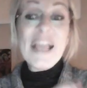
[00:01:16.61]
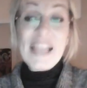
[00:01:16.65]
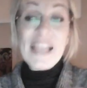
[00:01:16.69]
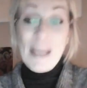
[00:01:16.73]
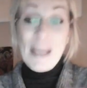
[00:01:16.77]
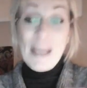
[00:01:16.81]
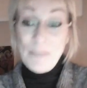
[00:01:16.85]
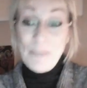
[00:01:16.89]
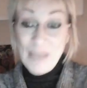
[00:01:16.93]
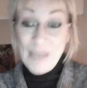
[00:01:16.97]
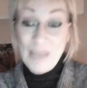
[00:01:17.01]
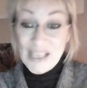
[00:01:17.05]

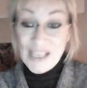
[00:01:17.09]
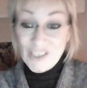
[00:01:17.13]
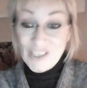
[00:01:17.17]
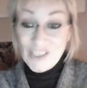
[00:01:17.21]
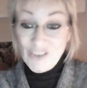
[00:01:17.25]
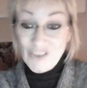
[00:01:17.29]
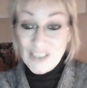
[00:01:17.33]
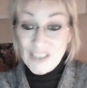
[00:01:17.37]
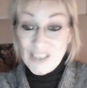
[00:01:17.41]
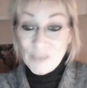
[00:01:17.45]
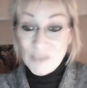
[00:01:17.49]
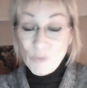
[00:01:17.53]
la
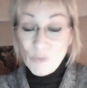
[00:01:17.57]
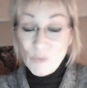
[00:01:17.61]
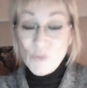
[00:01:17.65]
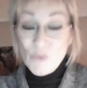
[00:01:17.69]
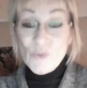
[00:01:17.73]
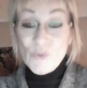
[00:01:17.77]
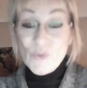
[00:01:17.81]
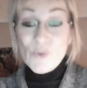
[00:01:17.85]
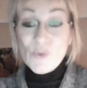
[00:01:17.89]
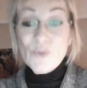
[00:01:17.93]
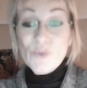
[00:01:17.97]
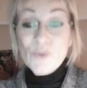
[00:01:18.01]
page
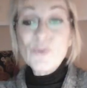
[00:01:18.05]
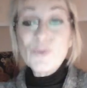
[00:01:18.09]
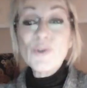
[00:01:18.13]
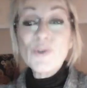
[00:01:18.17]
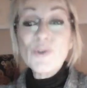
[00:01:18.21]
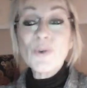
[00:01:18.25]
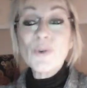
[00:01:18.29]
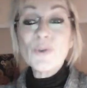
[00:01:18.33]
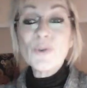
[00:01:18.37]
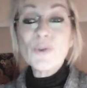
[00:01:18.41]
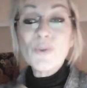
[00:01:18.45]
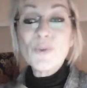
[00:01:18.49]
Facebook où
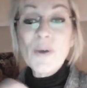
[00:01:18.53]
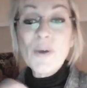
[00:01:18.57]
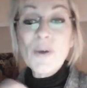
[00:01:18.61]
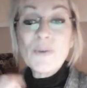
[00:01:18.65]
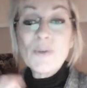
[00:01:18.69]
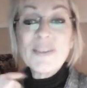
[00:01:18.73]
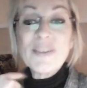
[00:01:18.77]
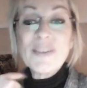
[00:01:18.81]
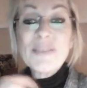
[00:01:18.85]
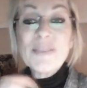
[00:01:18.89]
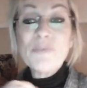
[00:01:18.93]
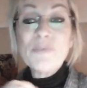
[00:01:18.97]
je reçois
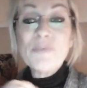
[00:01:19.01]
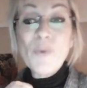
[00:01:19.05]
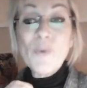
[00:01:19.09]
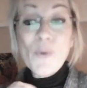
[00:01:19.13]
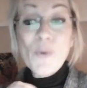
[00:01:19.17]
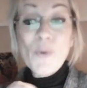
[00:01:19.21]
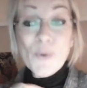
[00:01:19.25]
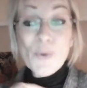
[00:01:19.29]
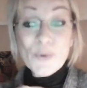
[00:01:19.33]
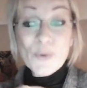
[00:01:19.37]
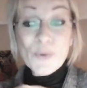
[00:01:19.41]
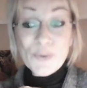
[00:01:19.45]
aussi
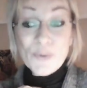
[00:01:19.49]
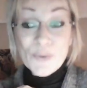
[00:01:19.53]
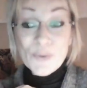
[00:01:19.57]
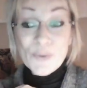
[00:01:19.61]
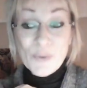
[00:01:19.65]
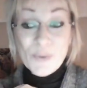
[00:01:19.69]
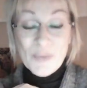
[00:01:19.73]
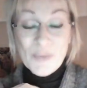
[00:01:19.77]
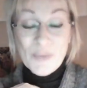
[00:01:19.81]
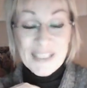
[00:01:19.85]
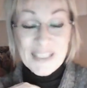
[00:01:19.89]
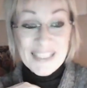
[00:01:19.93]
beaucoup
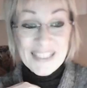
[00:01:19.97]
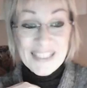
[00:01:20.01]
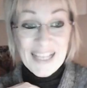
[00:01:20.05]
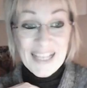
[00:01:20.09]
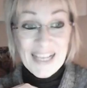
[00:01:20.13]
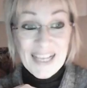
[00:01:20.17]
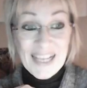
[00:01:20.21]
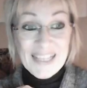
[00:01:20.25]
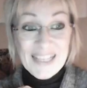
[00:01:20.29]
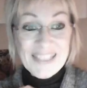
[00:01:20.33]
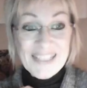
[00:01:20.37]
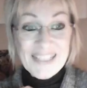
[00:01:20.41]
de
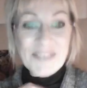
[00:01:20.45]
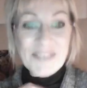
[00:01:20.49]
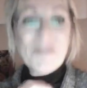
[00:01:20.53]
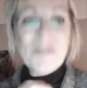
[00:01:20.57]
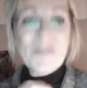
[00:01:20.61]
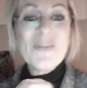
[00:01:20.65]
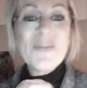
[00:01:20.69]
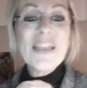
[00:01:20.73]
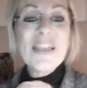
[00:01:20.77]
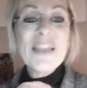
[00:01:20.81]
messages,